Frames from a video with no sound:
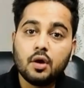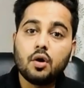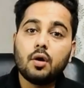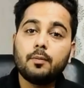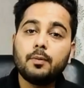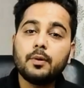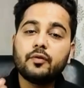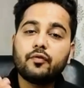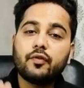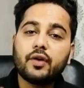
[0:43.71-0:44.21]

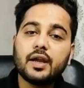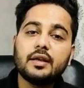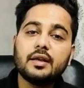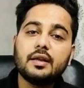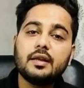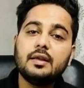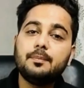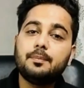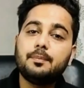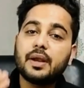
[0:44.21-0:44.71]
और फिर
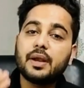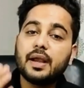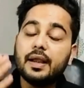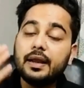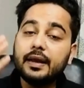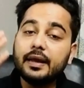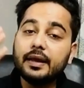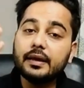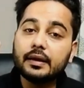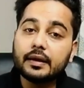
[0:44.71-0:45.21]
फाइनली
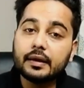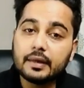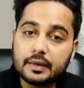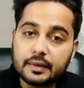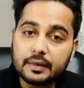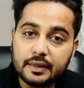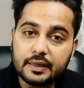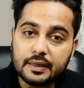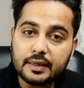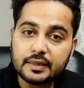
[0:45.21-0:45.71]
ब्रांडिंग
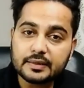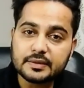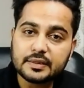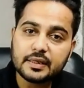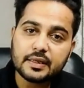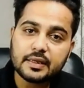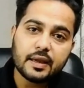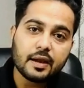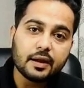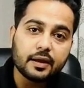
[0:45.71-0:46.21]
करनी
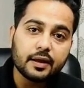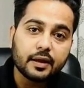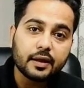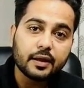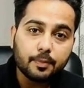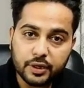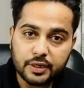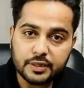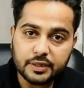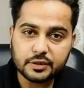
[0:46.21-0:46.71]
कैसे क्या क्या
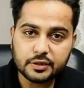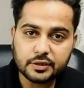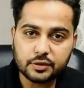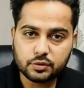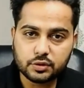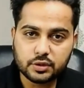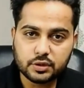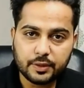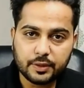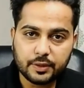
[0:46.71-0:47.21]
पॉइंट्स हैं
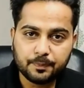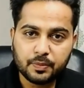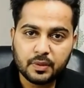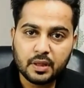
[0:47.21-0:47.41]
उसके